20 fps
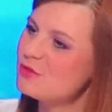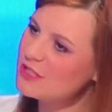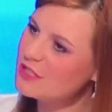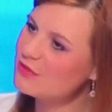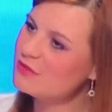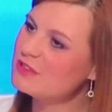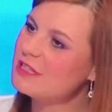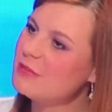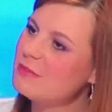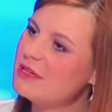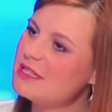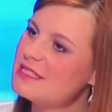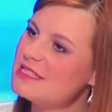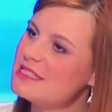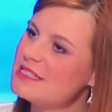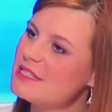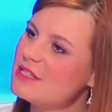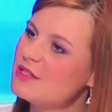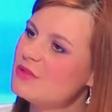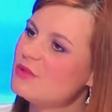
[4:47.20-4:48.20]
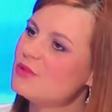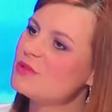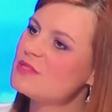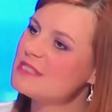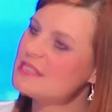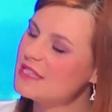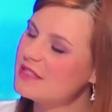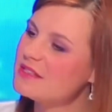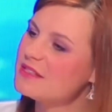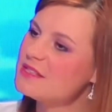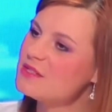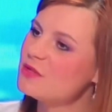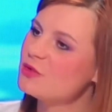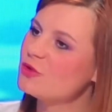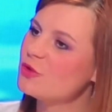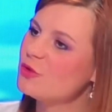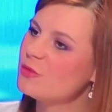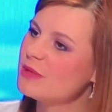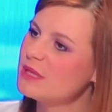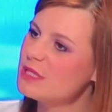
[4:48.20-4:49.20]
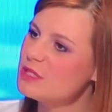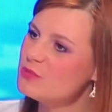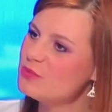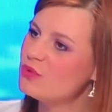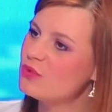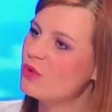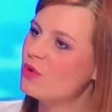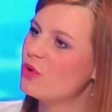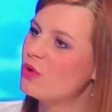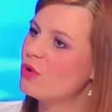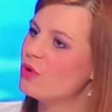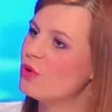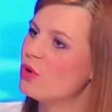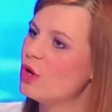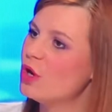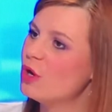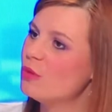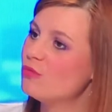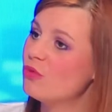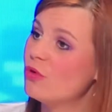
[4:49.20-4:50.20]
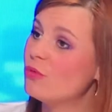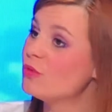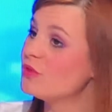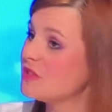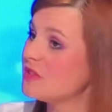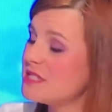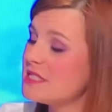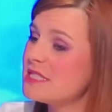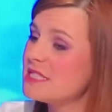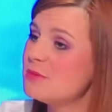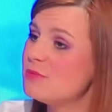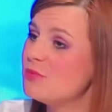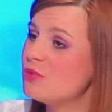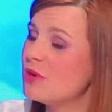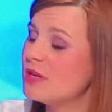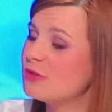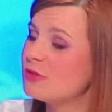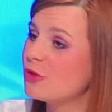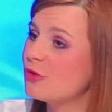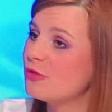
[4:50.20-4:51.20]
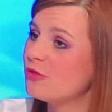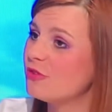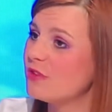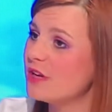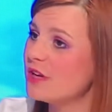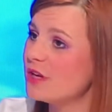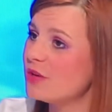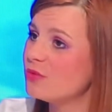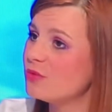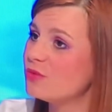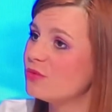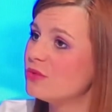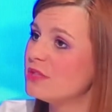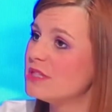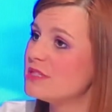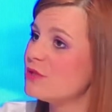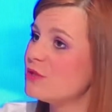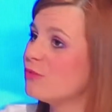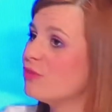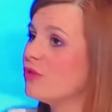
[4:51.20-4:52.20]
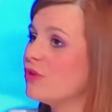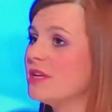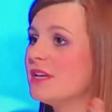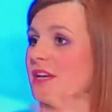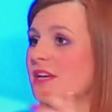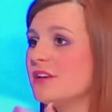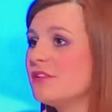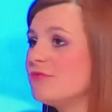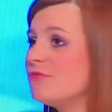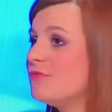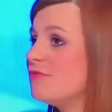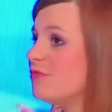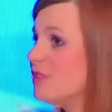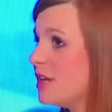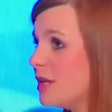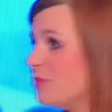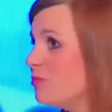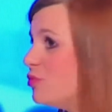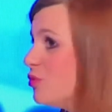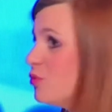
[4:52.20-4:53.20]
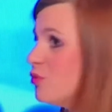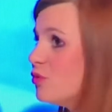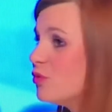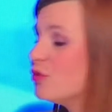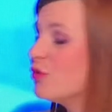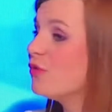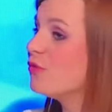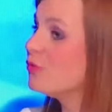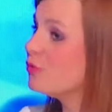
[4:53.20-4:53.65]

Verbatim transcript: vous qui vous déplacez au sein des entreprises pour, euh, pour montrer ce qui peut être fait ou les employés viennent plutôt